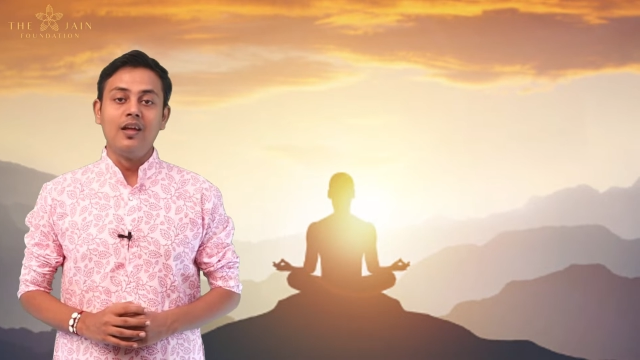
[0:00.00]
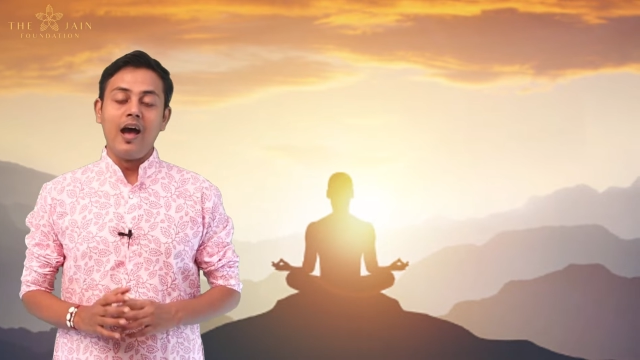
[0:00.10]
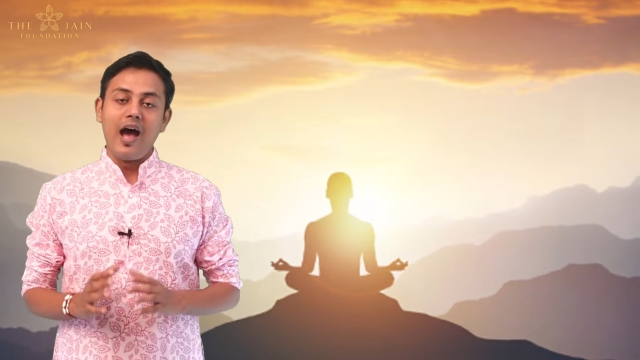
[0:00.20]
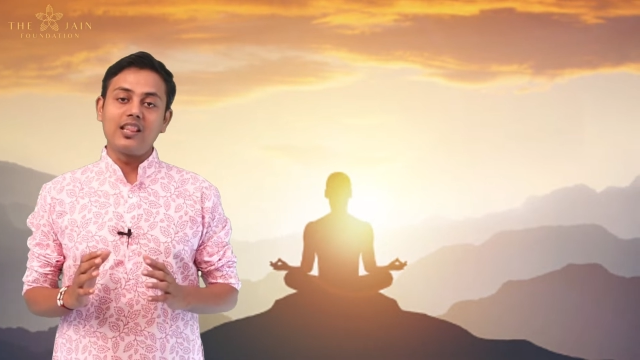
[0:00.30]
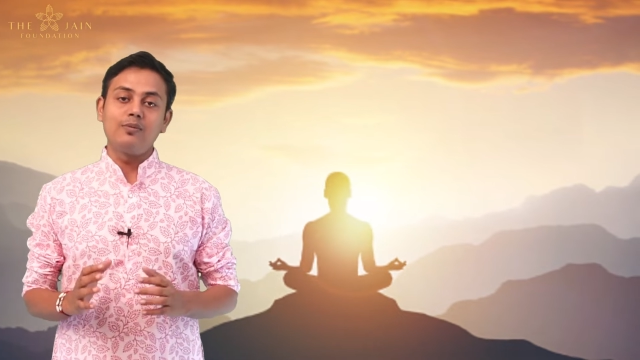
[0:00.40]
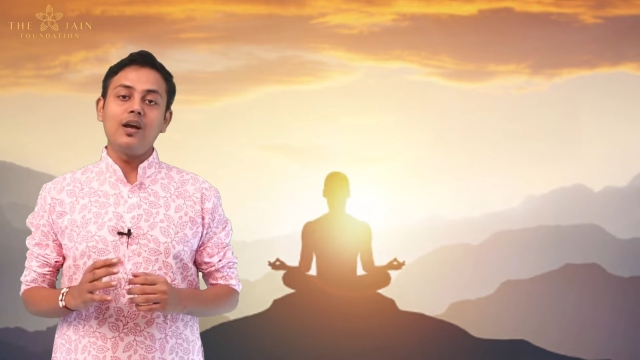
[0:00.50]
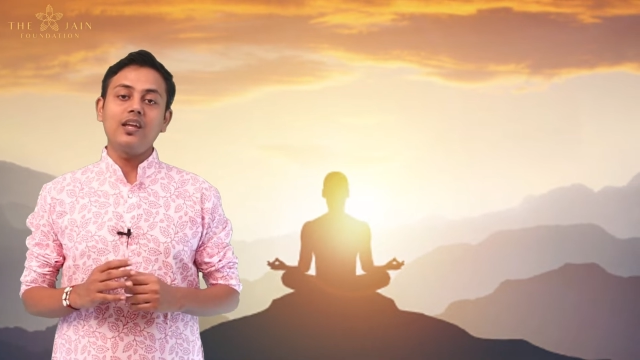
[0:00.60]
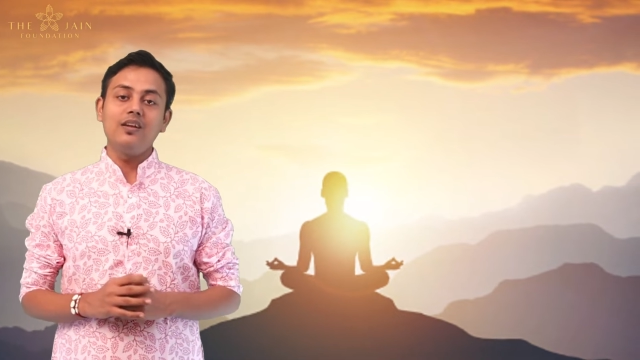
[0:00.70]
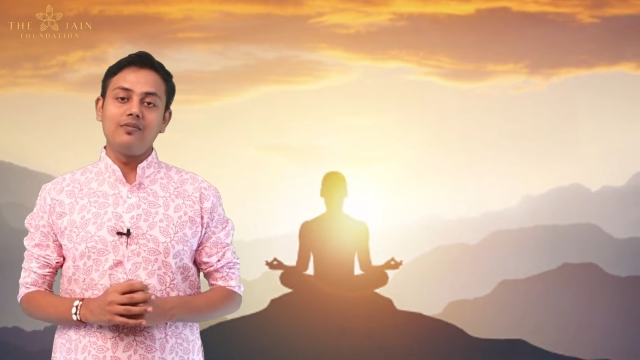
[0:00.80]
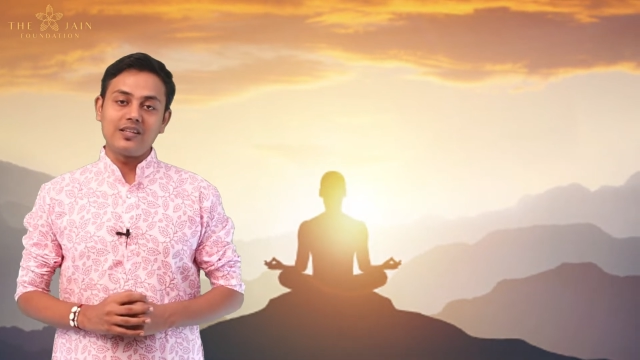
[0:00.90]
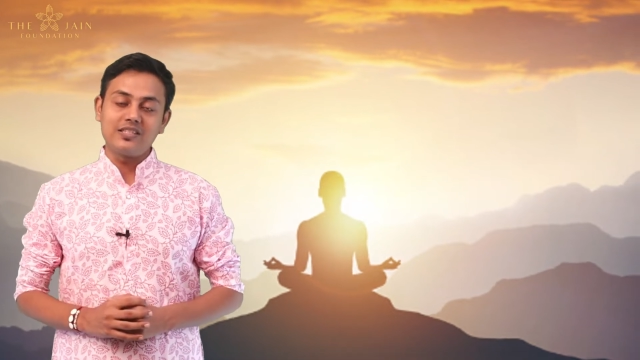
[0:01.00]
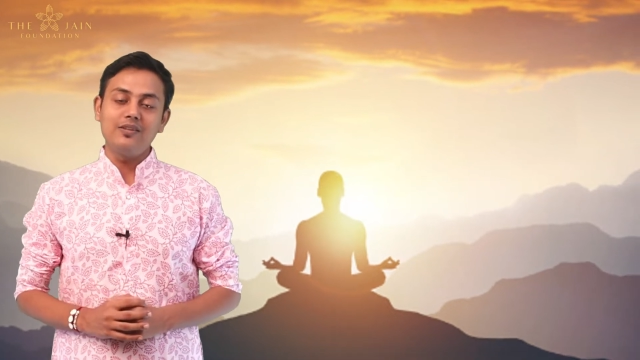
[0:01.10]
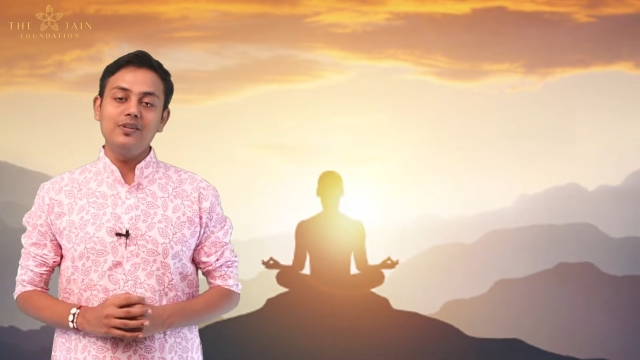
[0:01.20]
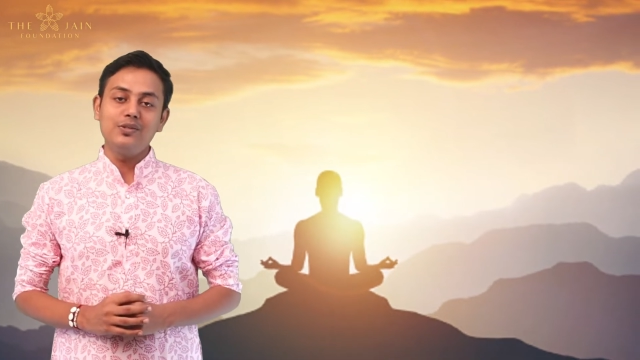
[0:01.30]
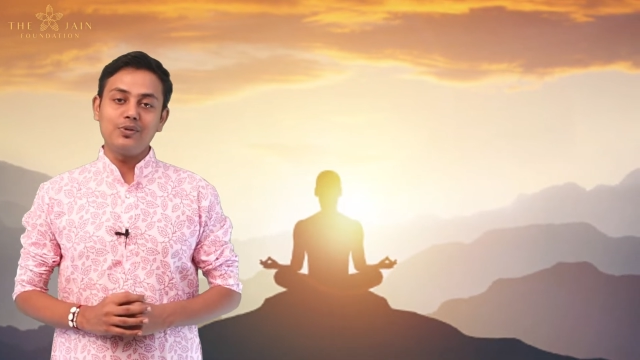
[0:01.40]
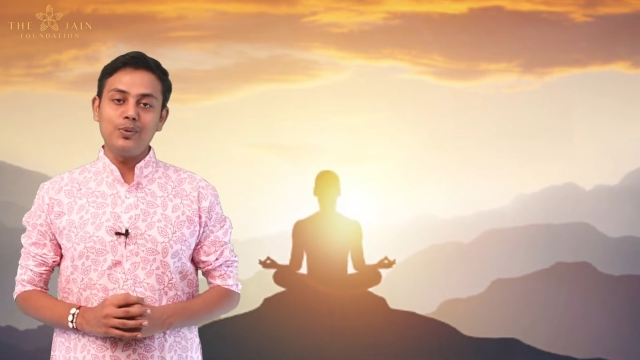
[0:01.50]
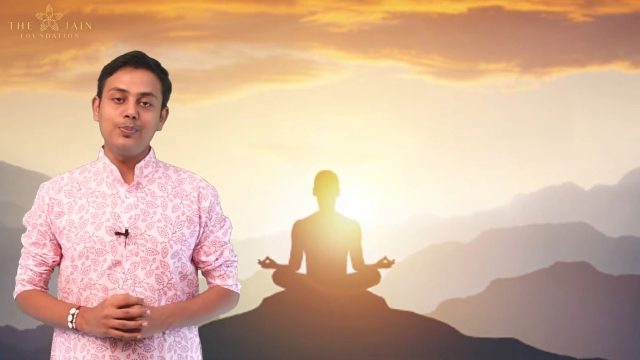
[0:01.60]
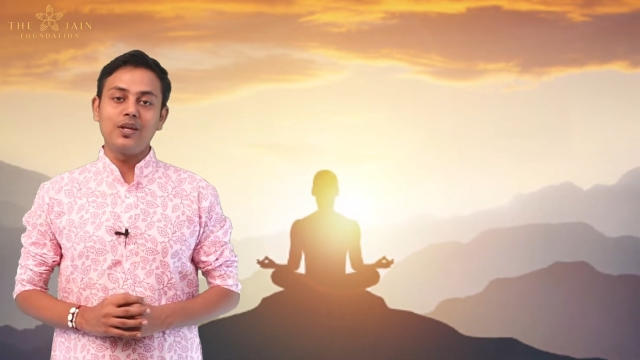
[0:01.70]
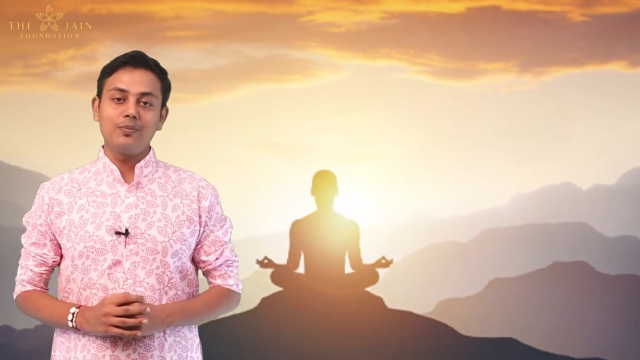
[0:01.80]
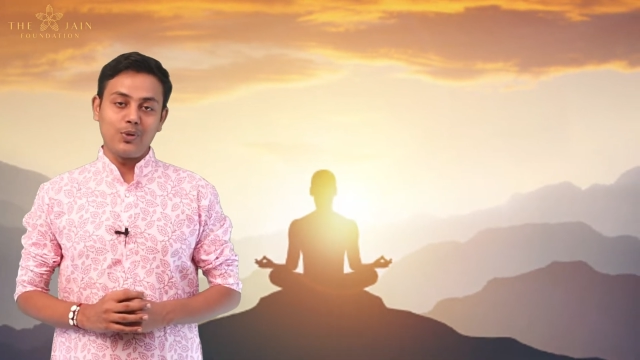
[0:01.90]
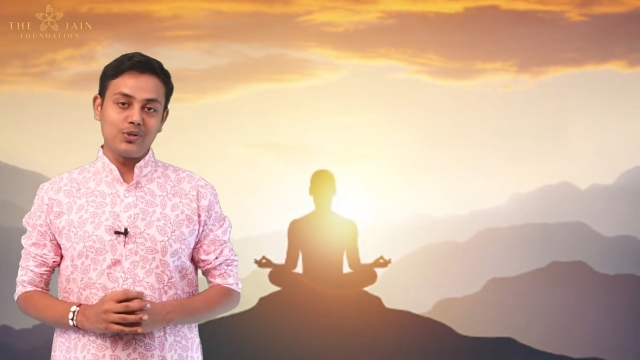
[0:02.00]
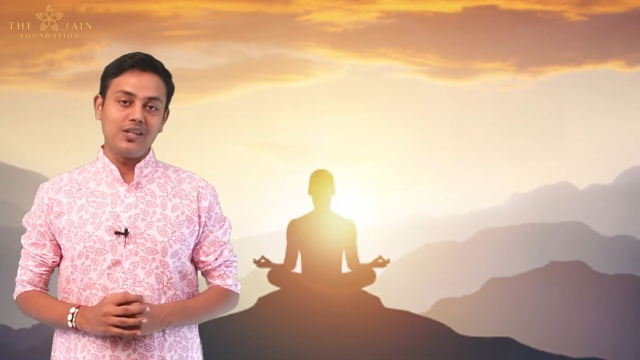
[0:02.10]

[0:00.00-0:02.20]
आत्मा के वास्तविक स्वरूप तक पहुंचने